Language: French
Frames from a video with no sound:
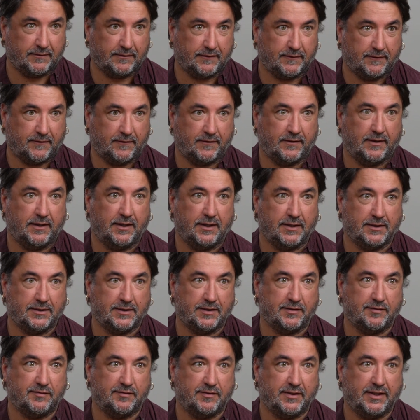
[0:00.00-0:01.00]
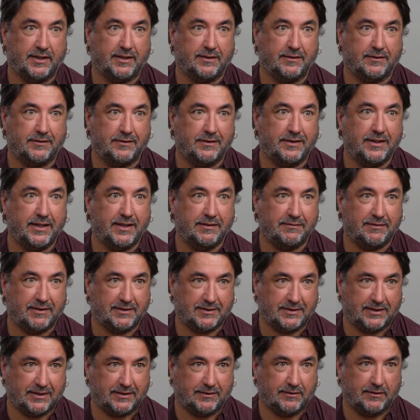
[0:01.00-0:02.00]
c'est les effets
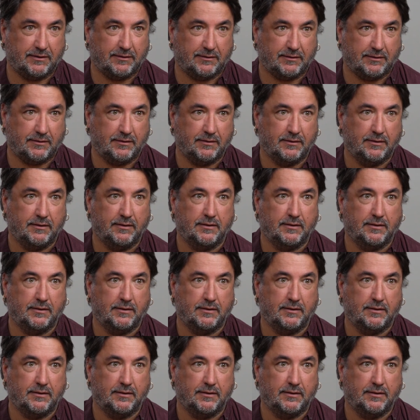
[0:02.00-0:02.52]
dévastateurs